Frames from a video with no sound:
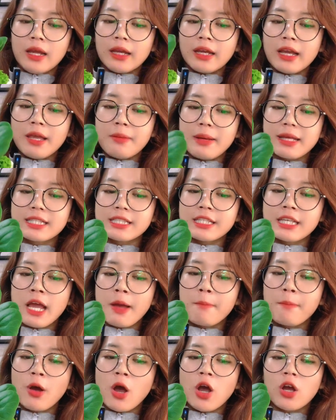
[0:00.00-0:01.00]
Cây bằng
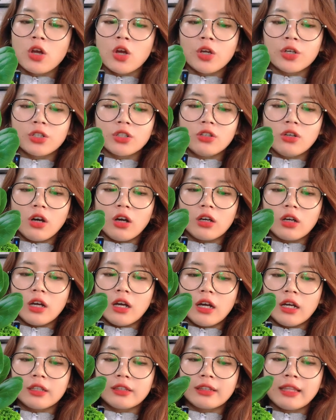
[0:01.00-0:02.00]
Singapore còn được
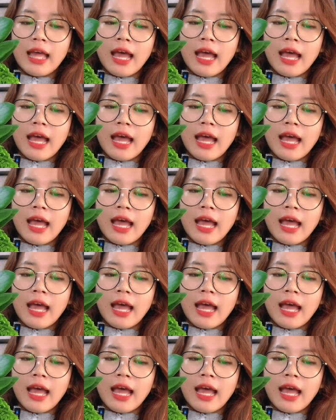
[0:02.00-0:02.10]
uh,